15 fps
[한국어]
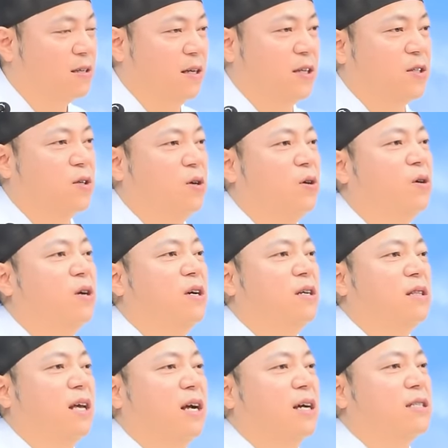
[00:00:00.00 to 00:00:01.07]
그래서
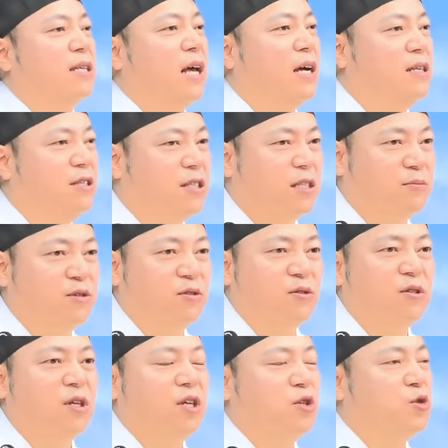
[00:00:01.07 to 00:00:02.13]
내가 사는
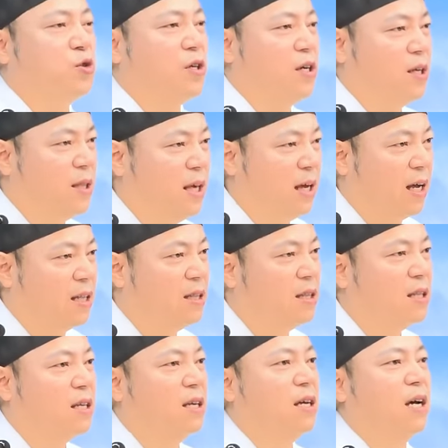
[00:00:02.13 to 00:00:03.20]
집은
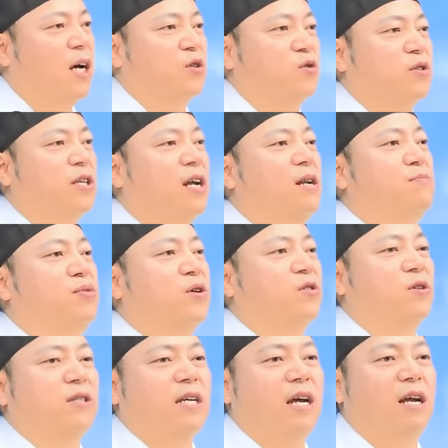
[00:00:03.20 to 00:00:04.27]
최대한 아주
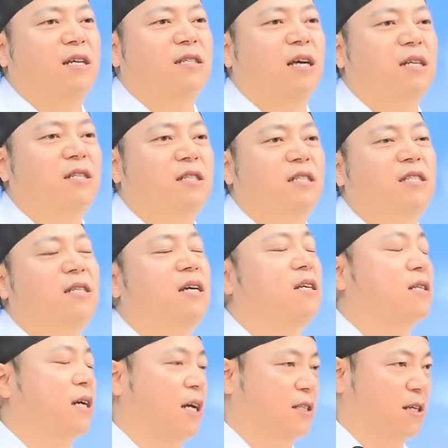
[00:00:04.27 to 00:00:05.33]
살펴서 잘 사는
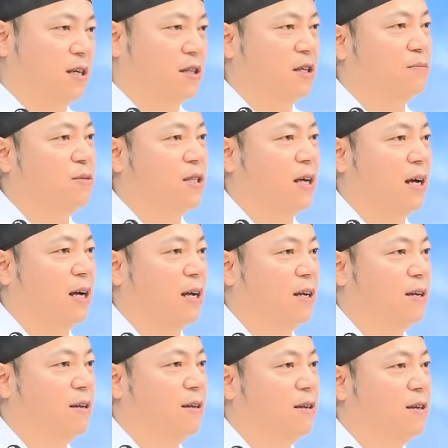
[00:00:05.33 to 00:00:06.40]
지혜를 가져야 됩니다.
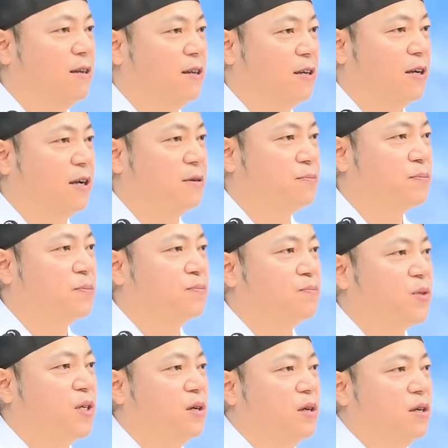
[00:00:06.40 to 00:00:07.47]
아,
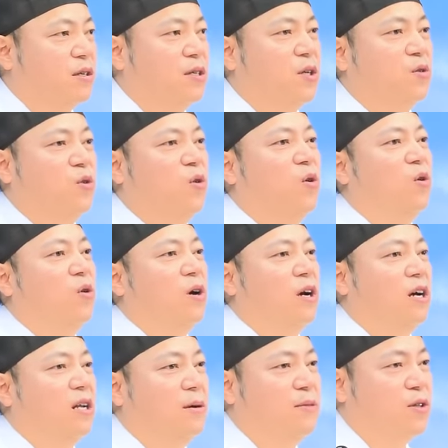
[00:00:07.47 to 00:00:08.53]
그리고
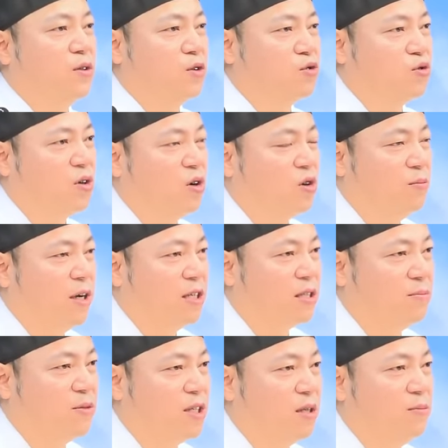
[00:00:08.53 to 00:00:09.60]
하나만 더 추가로
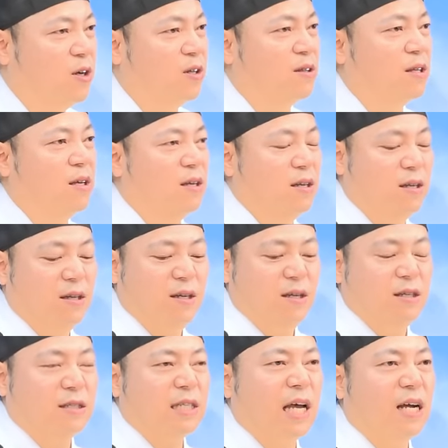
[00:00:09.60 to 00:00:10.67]
말씀드리면
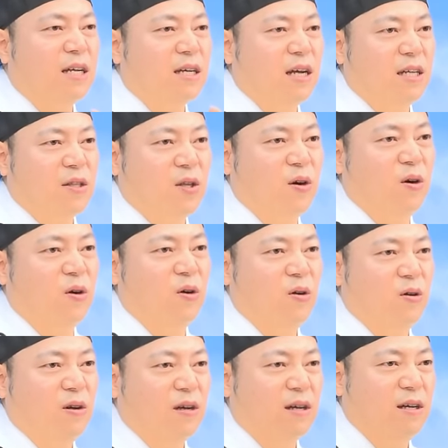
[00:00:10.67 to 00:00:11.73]
상가터,
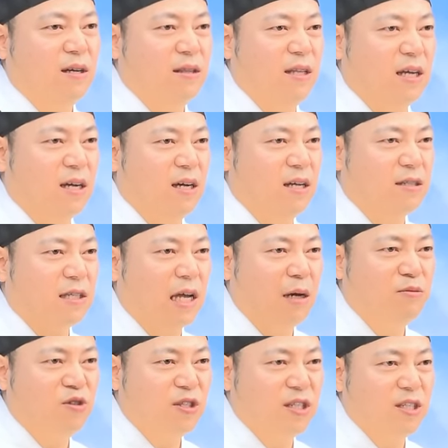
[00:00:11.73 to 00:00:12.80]
내가
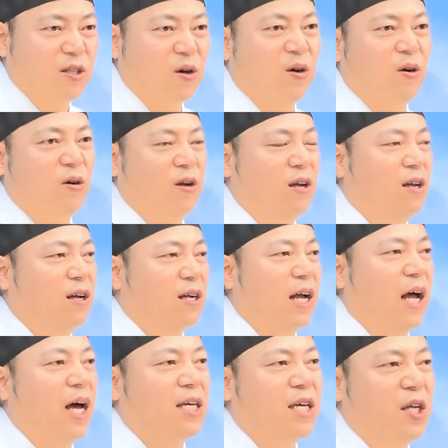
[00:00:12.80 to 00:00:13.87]
사무실터,
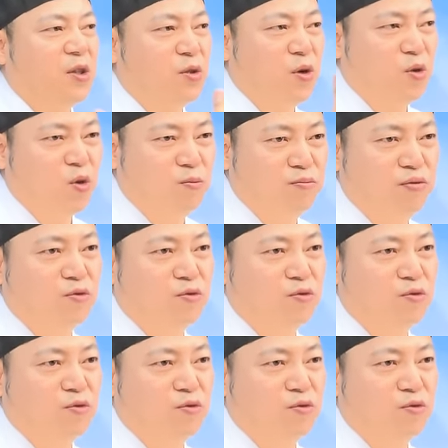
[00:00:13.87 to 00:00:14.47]
가게터도